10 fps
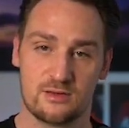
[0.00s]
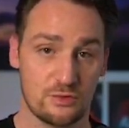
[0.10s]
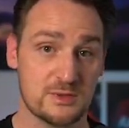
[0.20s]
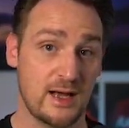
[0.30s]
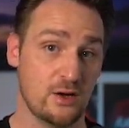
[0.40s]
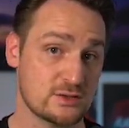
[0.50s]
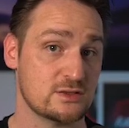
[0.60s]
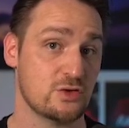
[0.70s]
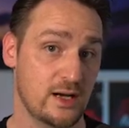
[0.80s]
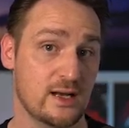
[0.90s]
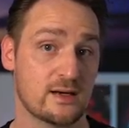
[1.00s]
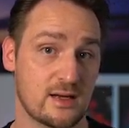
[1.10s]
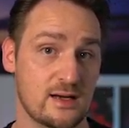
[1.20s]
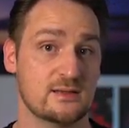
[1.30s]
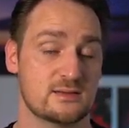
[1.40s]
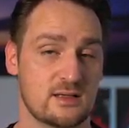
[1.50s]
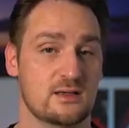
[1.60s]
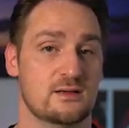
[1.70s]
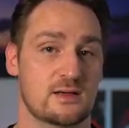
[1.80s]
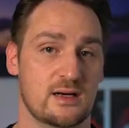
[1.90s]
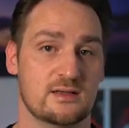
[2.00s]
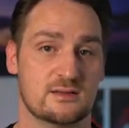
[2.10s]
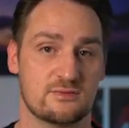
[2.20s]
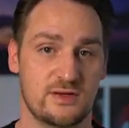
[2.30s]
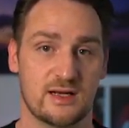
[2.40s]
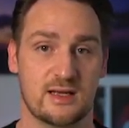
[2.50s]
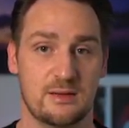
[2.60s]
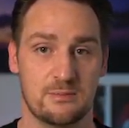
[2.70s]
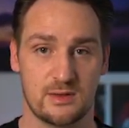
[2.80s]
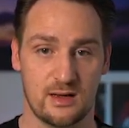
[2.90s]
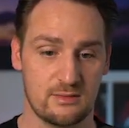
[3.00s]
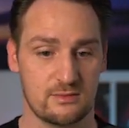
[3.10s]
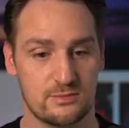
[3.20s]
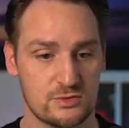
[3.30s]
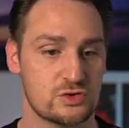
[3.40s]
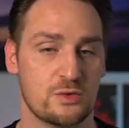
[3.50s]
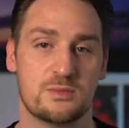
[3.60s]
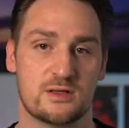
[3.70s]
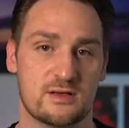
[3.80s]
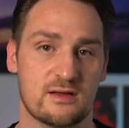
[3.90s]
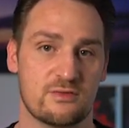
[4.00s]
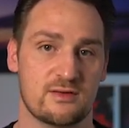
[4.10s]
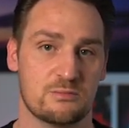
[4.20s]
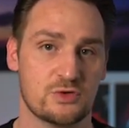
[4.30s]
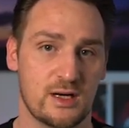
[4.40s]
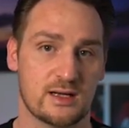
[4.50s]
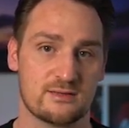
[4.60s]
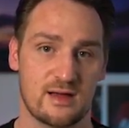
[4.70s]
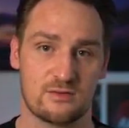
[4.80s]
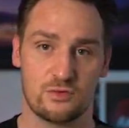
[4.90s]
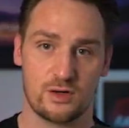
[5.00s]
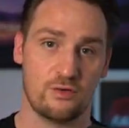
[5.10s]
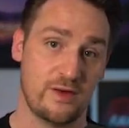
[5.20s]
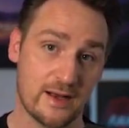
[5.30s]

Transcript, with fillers: Zum Teil aus den Trailern kann ich es äh, wiedergeben. Da stimmt das, was im Trailer gesagt wurde, auf